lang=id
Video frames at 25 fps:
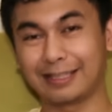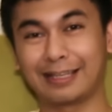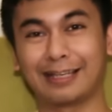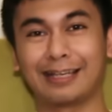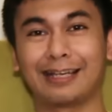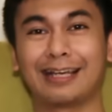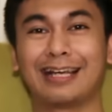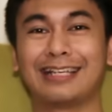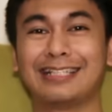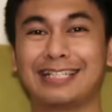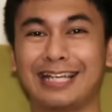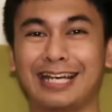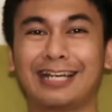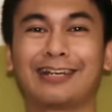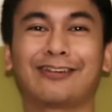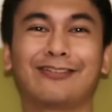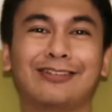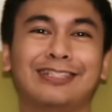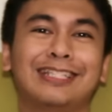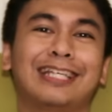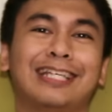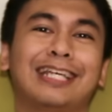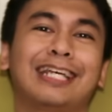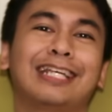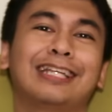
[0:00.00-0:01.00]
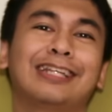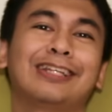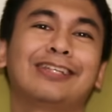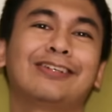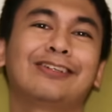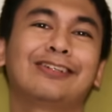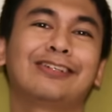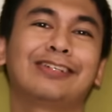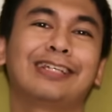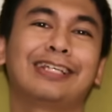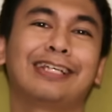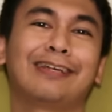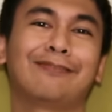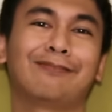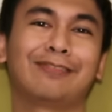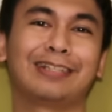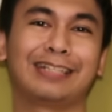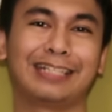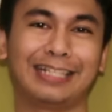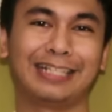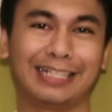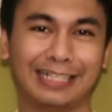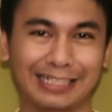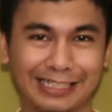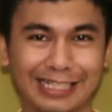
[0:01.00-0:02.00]
Ngajarin kucing itu yang
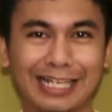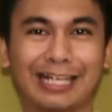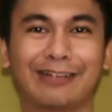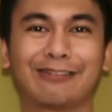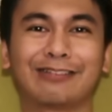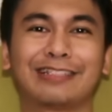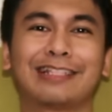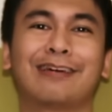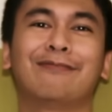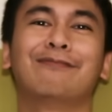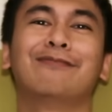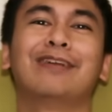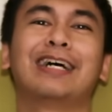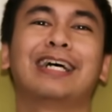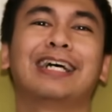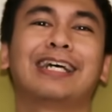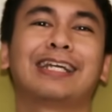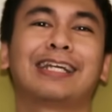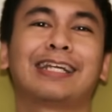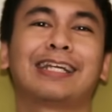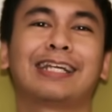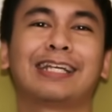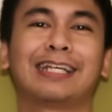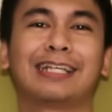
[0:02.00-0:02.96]
penting kita harus sabar.